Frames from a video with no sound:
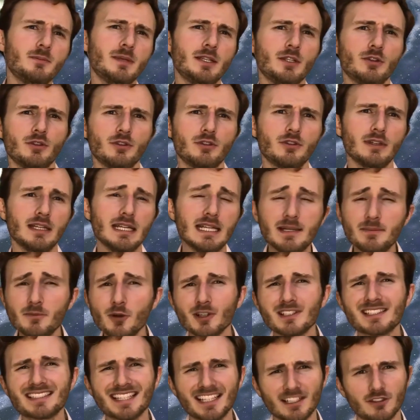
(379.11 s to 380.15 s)
minute, il
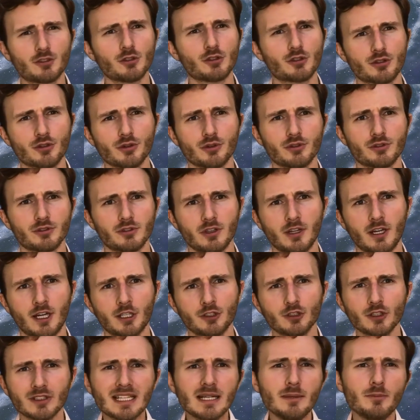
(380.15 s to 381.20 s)
manque quelque chose.
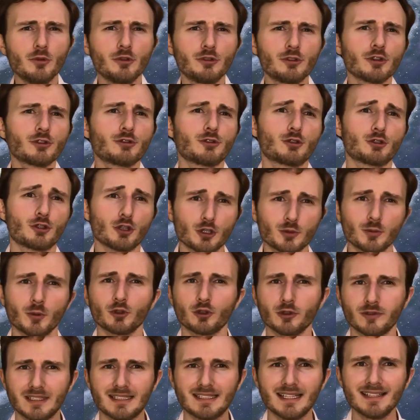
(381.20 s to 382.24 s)
Dans quelle mesure ce changement de
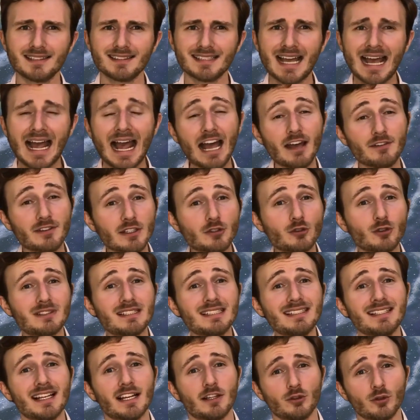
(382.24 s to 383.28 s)
vitesse affecte-t-il
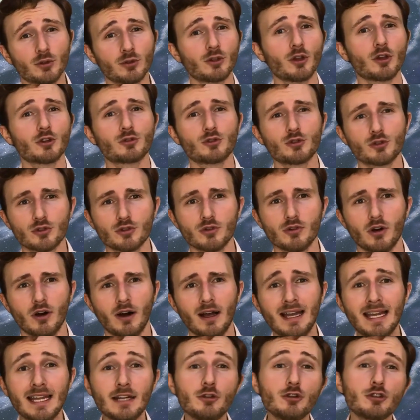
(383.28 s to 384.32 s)
la longueur du jour
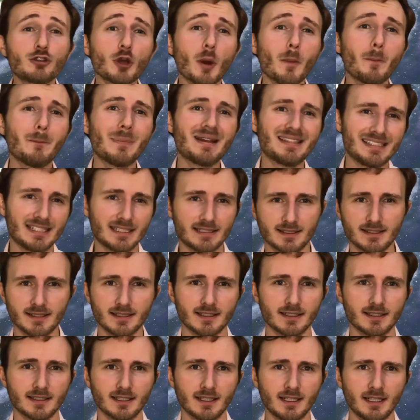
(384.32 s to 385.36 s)
et le champ
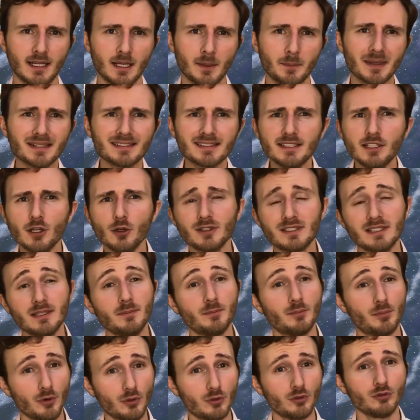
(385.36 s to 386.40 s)
magnétique Parce qu'il y a aussi
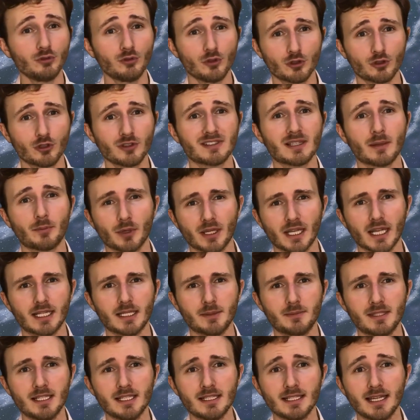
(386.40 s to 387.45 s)
beaucoup de choses
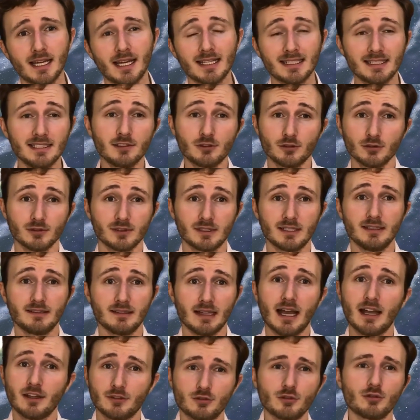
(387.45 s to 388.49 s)
apocalyptiques qui sont dites
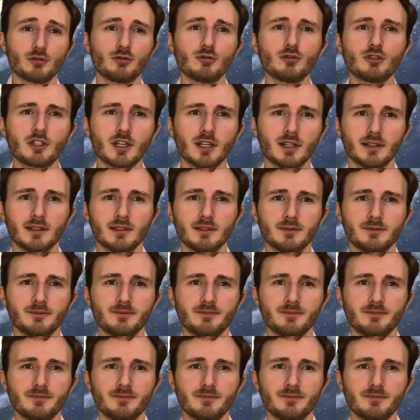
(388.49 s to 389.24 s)
à ce sujet.